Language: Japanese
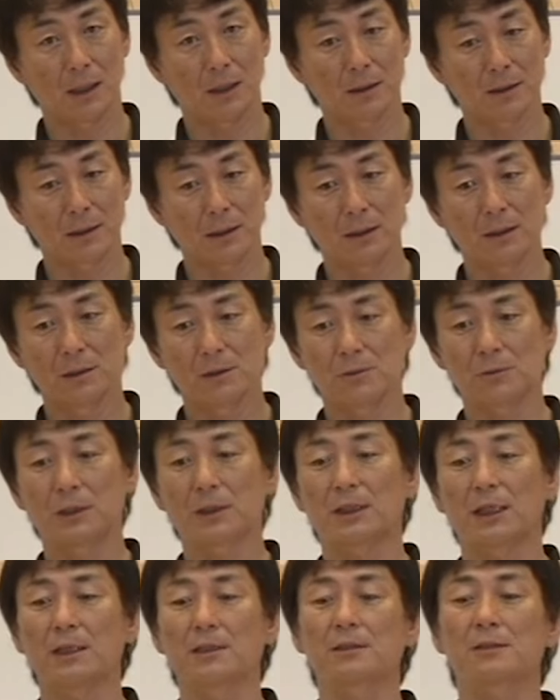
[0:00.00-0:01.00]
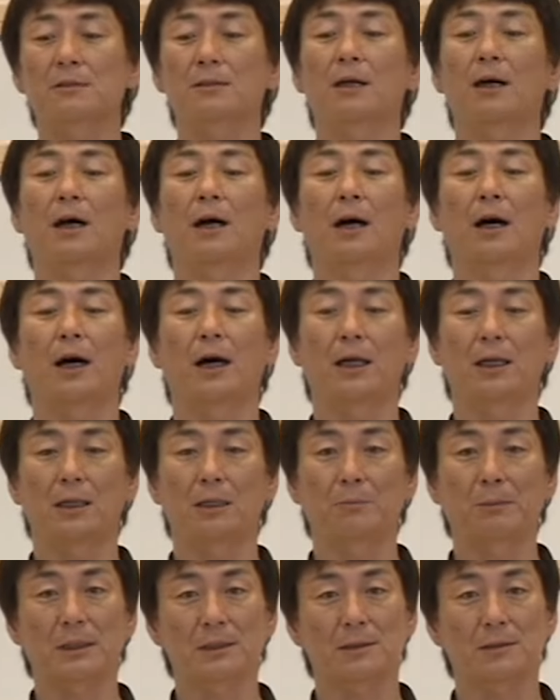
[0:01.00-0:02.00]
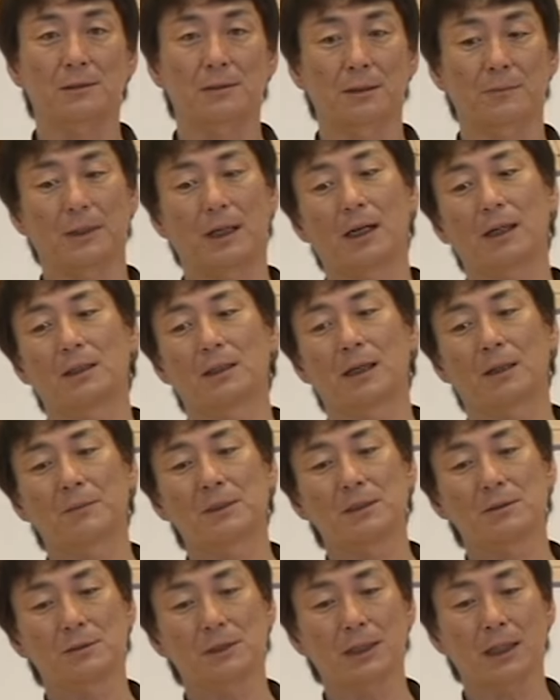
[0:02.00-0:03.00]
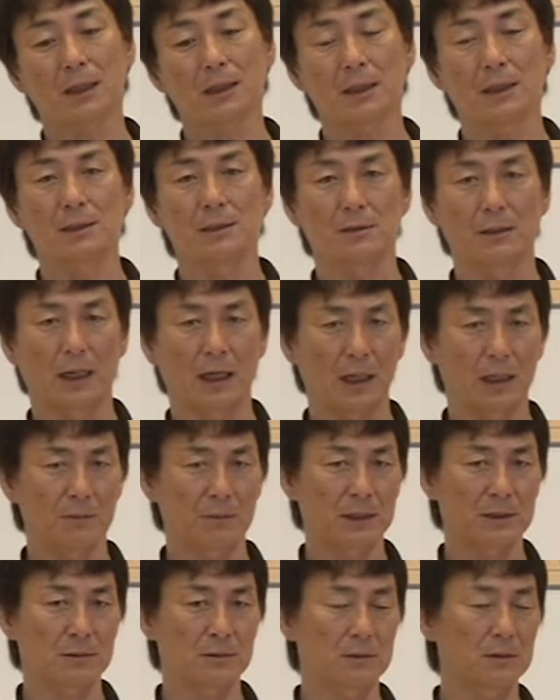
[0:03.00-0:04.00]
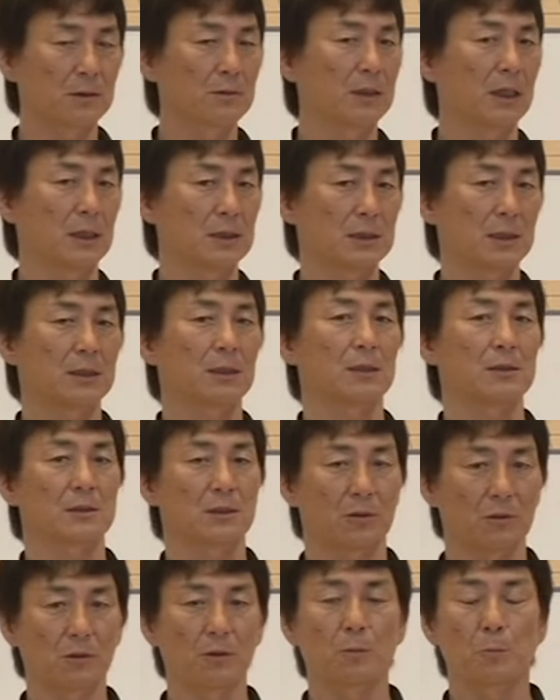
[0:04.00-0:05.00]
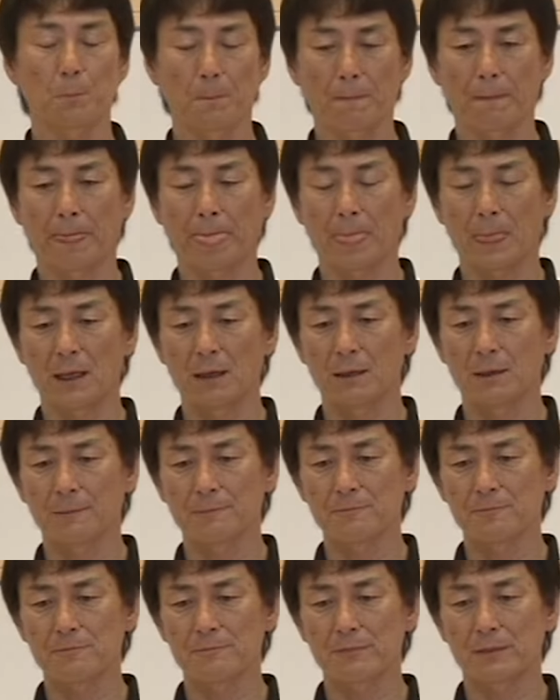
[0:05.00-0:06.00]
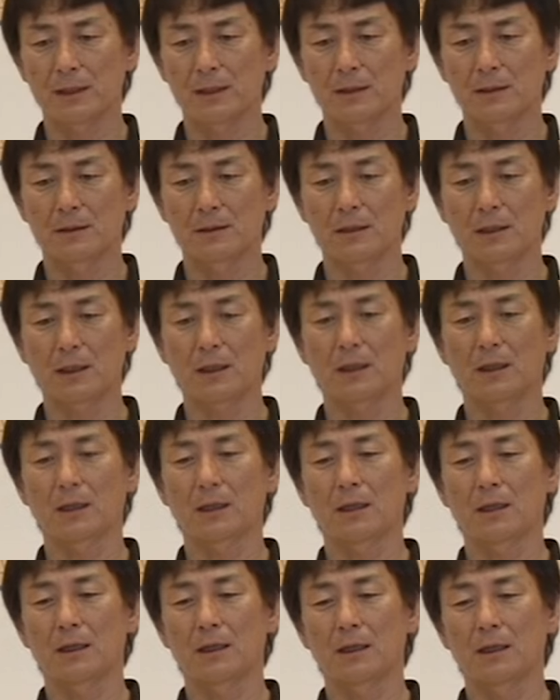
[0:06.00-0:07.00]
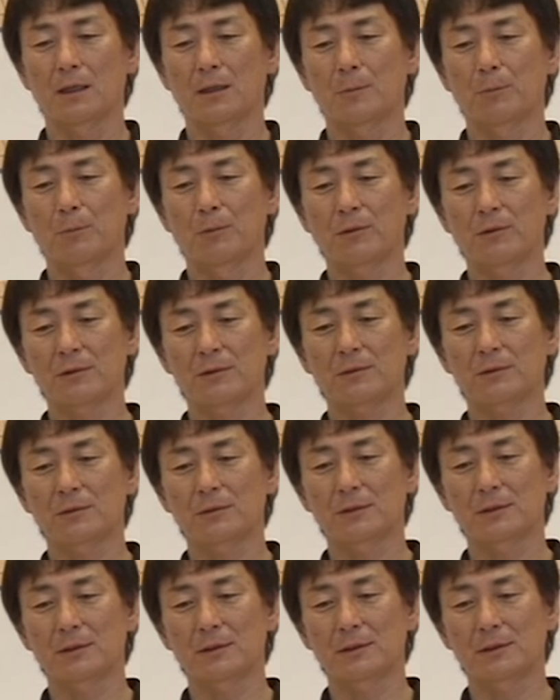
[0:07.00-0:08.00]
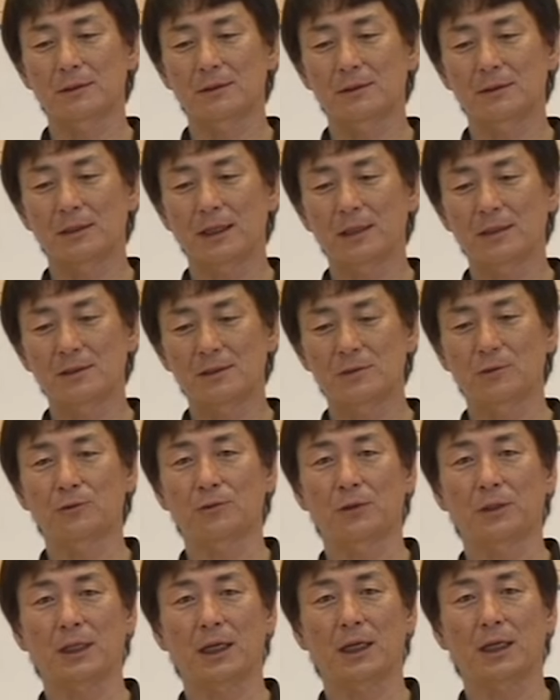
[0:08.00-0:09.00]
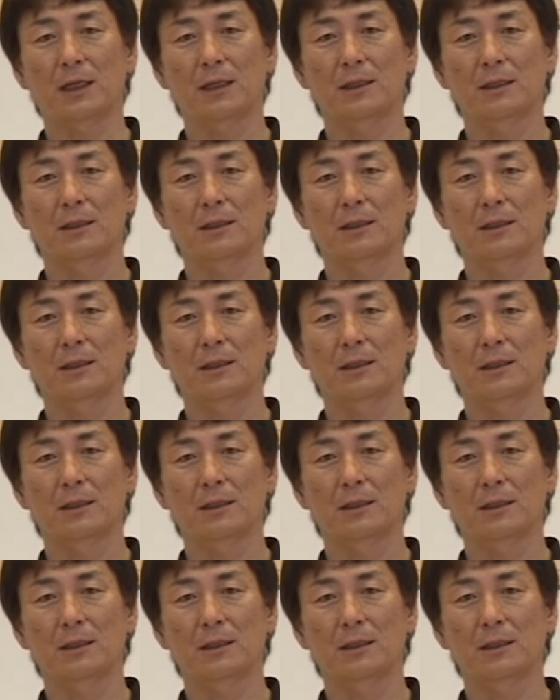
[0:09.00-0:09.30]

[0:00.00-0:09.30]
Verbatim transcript: ね、それで点数が入りますって相手がミスしたら点数が入りますっていう感じだったんですけどでもっと点数を取りたい